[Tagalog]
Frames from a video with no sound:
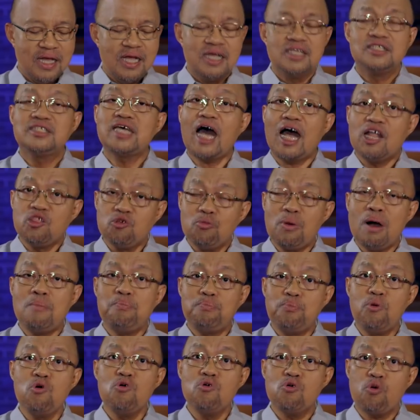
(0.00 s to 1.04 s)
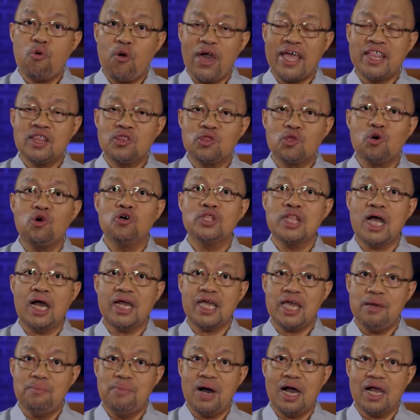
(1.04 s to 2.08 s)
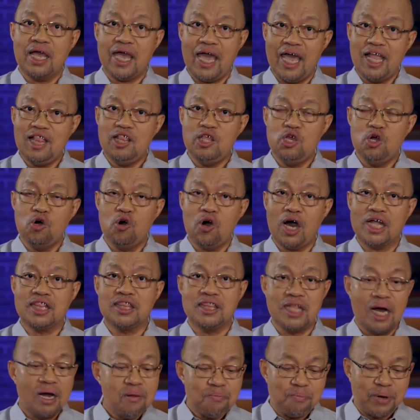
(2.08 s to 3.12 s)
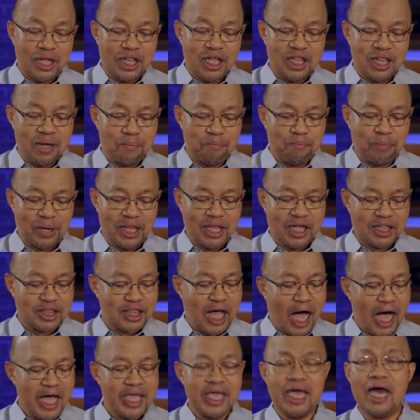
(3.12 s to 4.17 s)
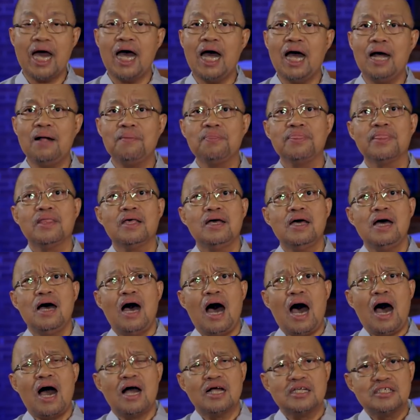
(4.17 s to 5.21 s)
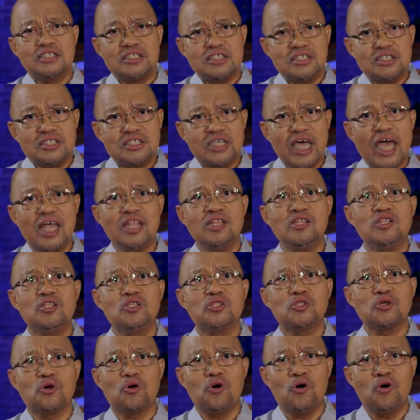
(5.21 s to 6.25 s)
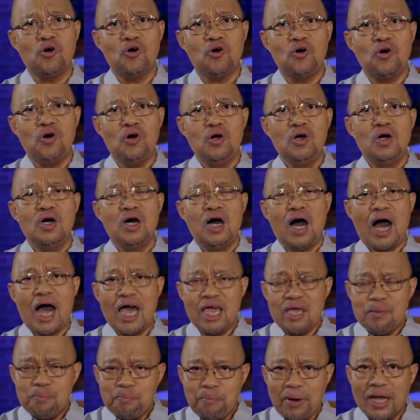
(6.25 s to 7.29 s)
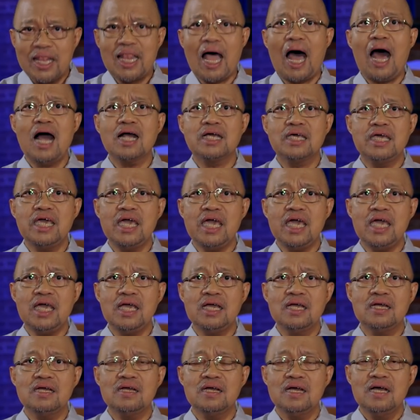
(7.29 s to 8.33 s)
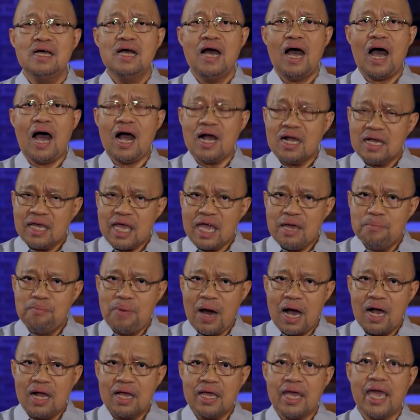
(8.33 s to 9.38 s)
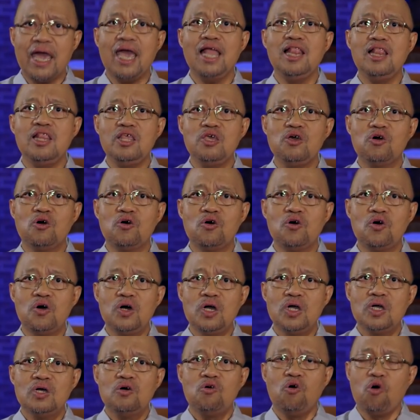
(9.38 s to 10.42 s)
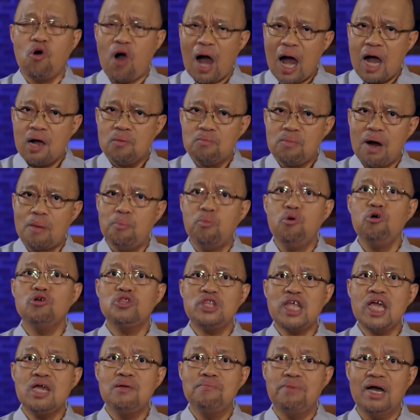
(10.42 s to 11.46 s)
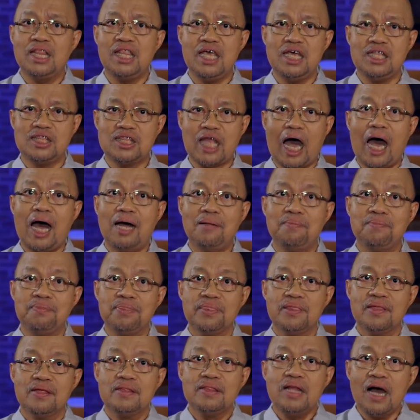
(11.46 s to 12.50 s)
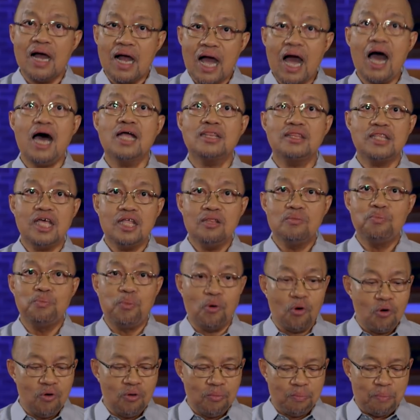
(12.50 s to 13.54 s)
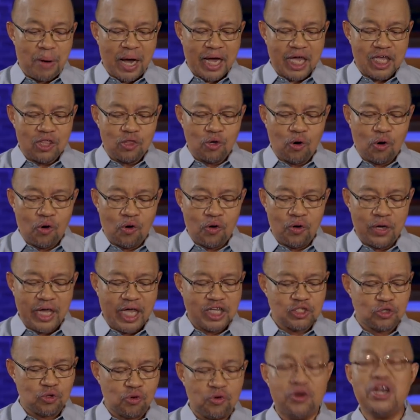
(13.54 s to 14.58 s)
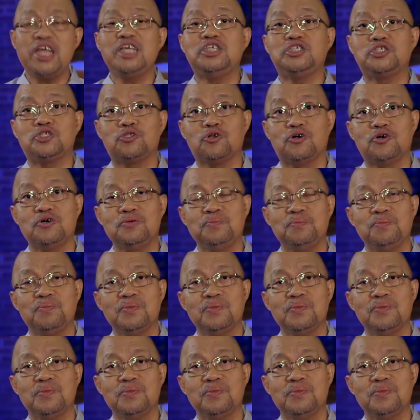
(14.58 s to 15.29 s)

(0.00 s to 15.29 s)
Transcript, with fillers: Sa anumang pong kwento ng Ebanghelyo at ng pananampalataya, ang sentro ay palaging ang Ebanghelyo o ang mabuting balita ng atin pong Panginoong Heso Kristo.